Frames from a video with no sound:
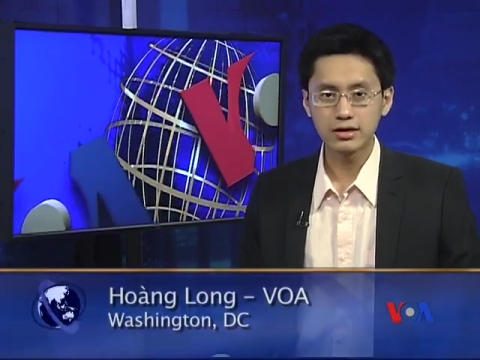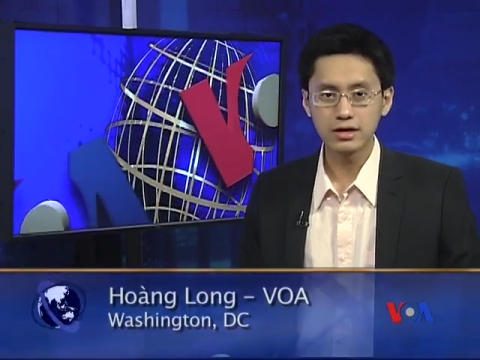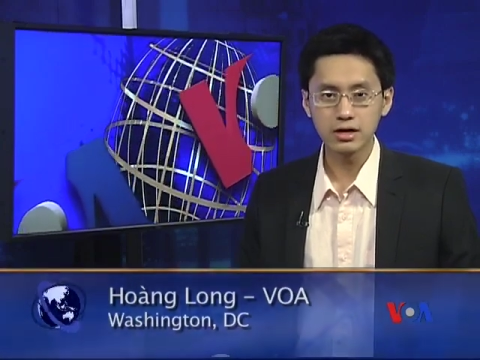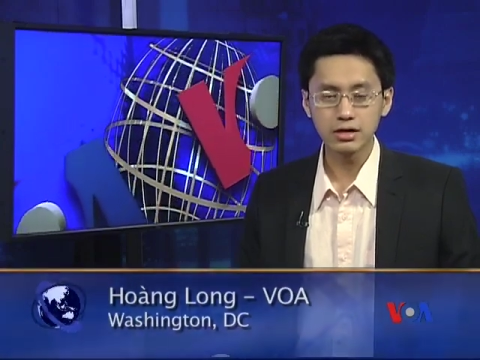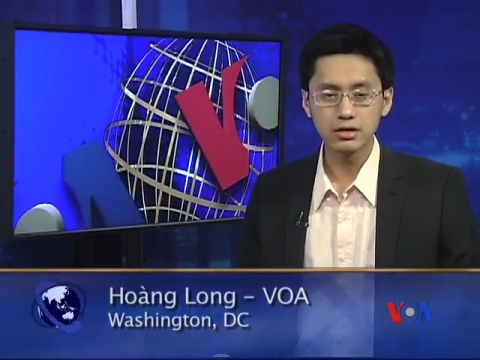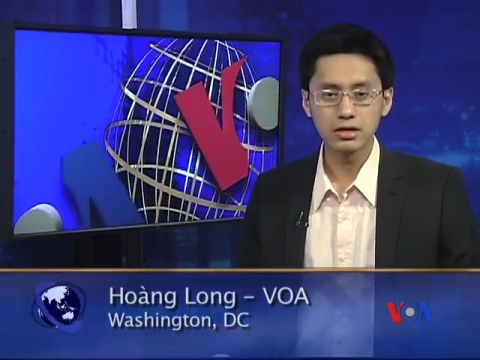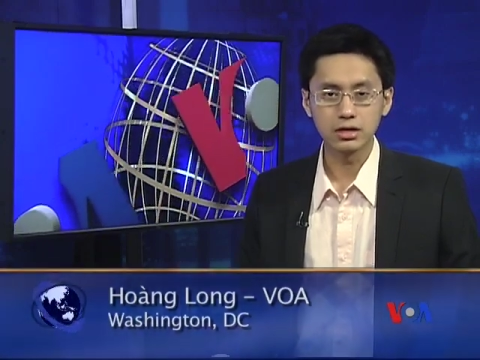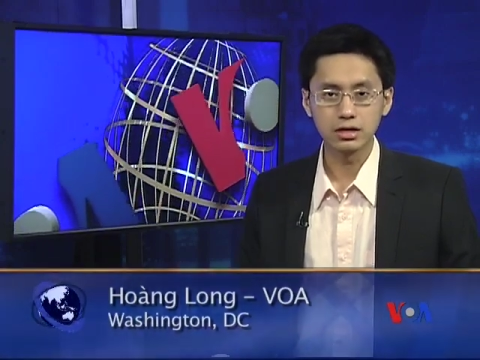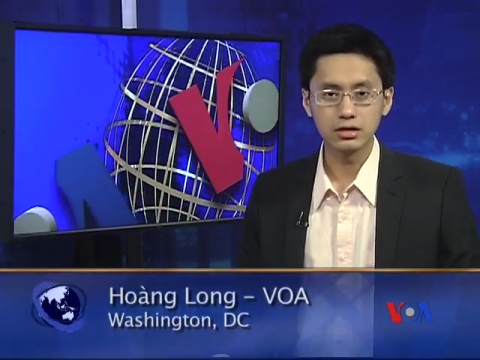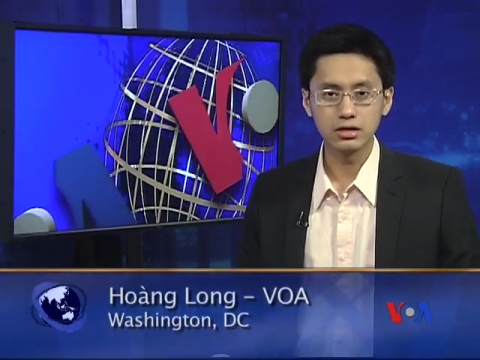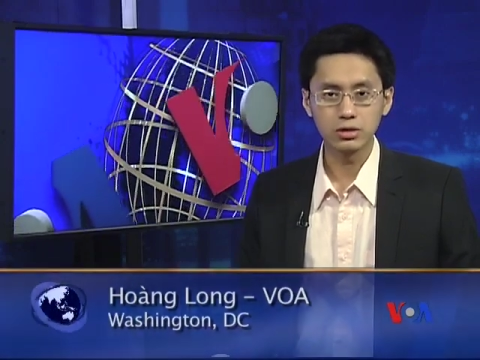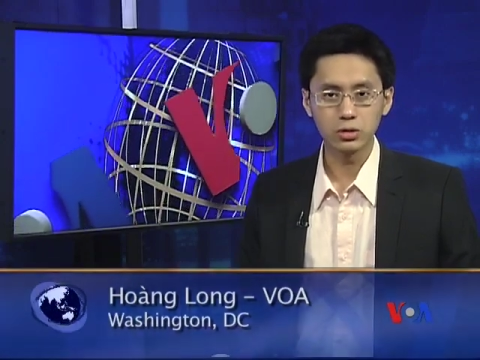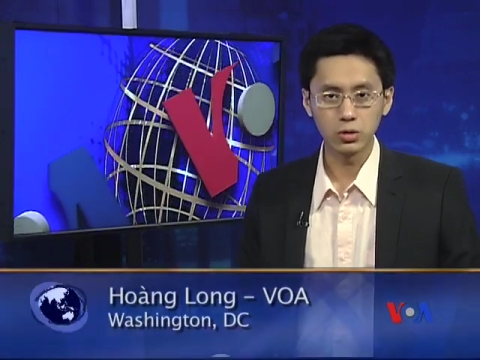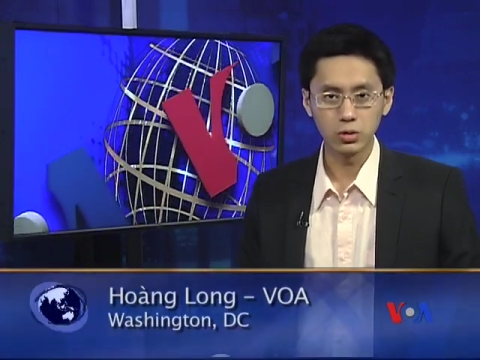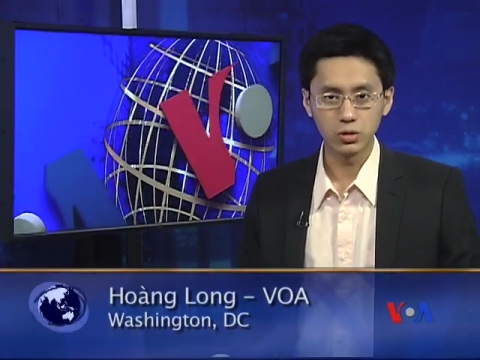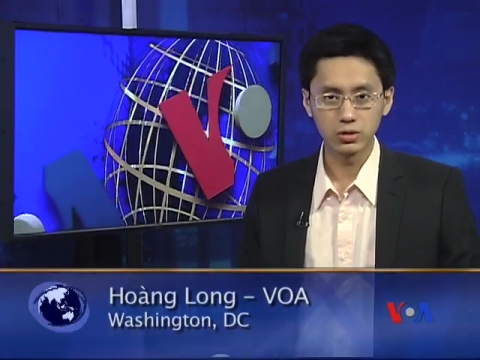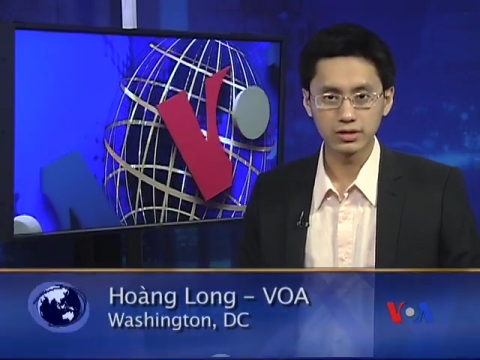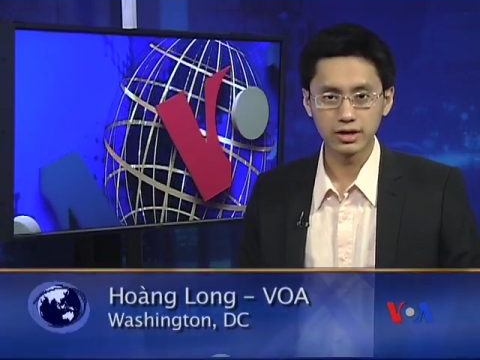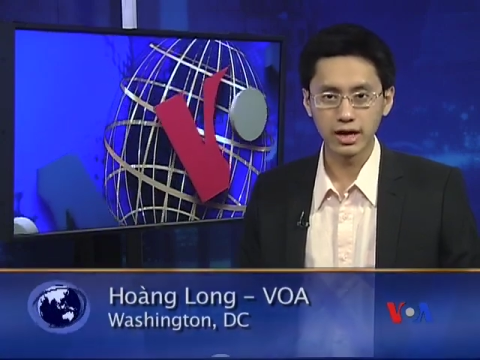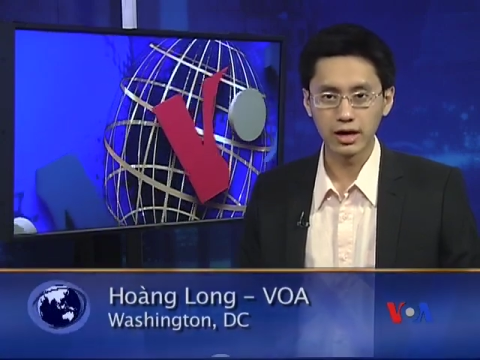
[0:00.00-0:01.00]
rất được ưa
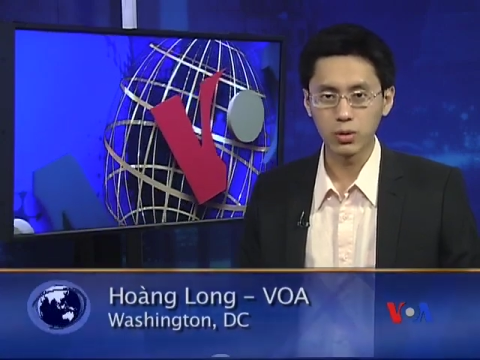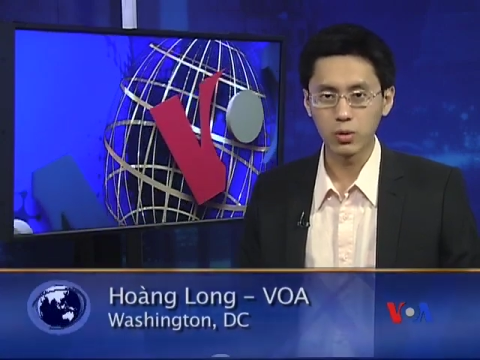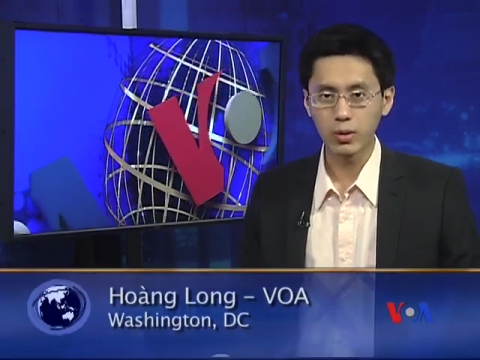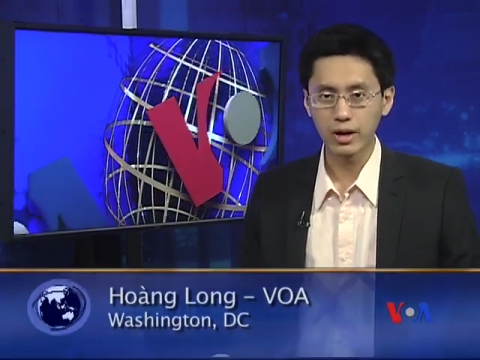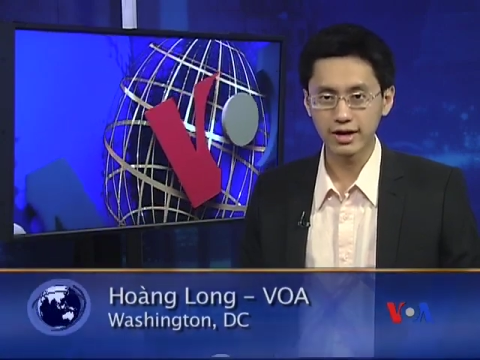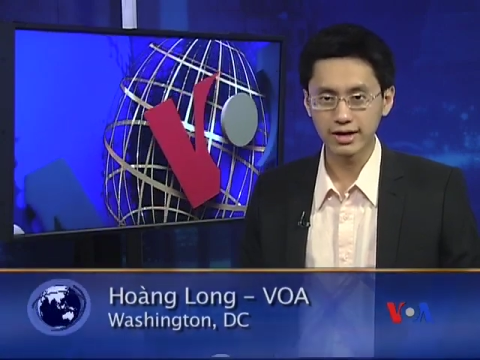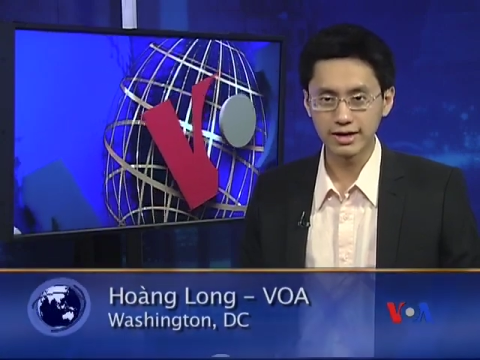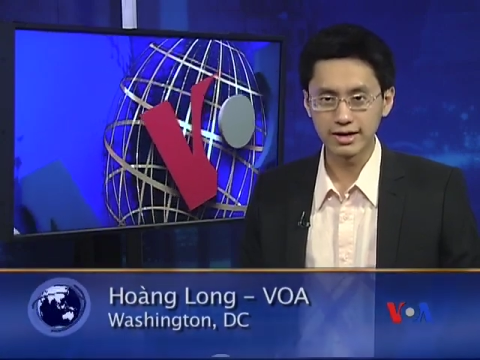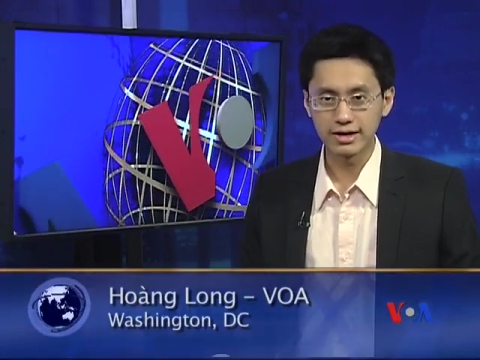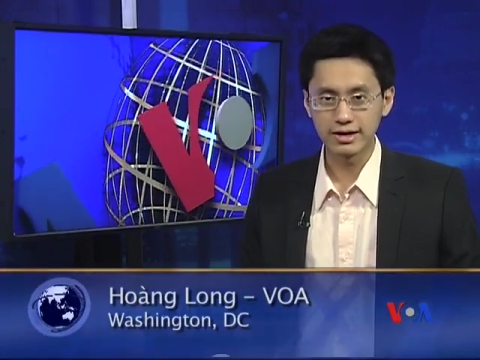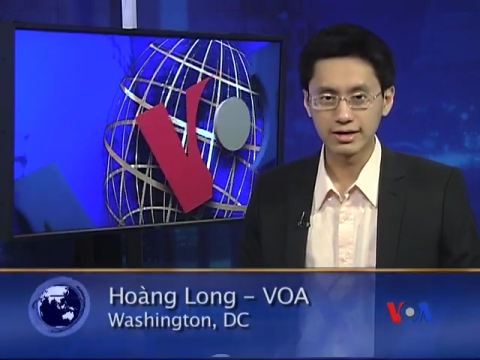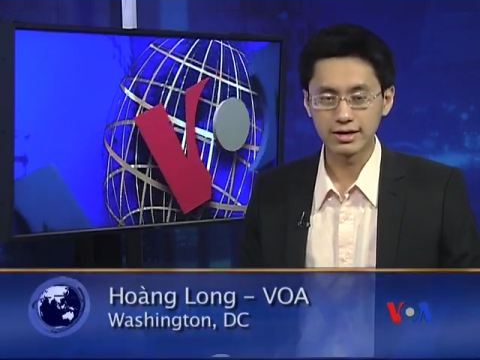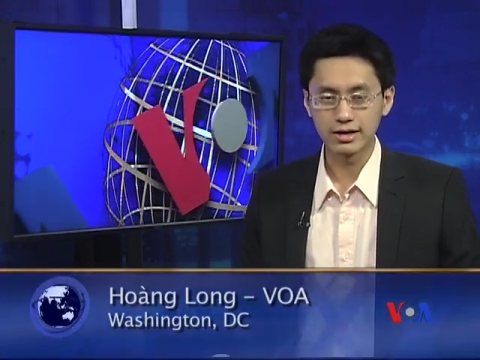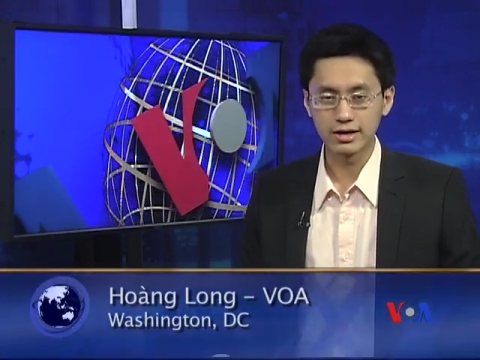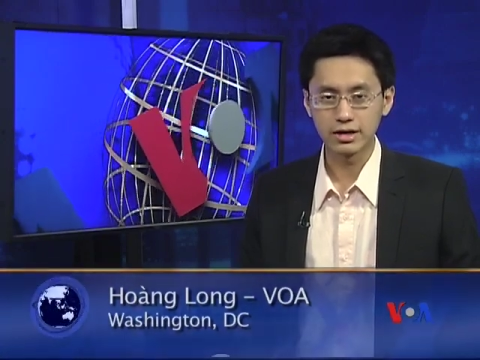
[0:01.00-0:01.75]
chuộng tại Hoa Kỳ.